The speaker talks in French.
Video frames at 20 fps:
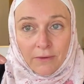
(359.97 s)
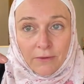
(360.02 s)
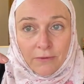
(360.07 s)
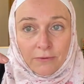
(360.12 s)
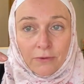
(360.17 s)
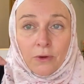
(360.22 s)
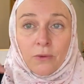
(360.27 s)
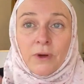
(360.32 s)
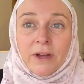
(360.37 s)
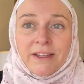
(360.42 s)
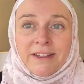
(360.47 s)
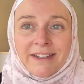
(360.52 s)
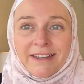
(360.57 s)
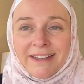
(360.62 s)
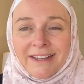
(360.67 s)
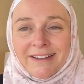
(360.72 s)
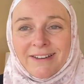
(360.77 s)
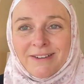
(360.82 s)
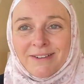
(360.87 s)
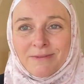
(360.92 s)

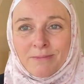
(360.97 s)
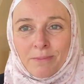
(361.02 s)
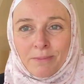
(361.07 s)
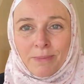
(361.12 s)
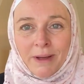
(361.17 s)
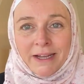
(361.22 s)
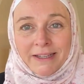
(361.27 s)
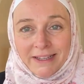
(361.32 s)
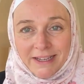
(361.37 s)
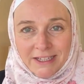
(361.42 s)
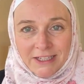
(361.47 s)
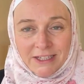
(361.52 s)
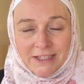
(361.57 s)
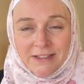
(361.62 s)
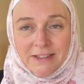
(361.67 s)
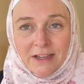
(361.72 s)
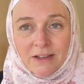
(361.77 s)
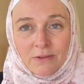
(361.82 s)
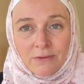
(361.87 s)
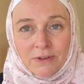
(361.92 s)
Forwardez,
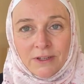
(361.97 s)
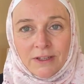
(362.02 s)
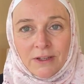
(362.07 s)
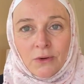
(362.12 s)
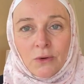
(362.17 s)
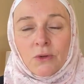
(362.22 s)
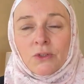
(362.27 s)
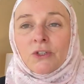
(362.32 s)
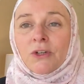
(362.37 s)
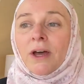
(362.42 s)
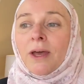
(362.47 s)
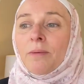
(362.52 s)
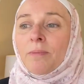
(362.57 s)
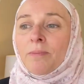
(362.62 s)
partagez cette vidéo, j'aurai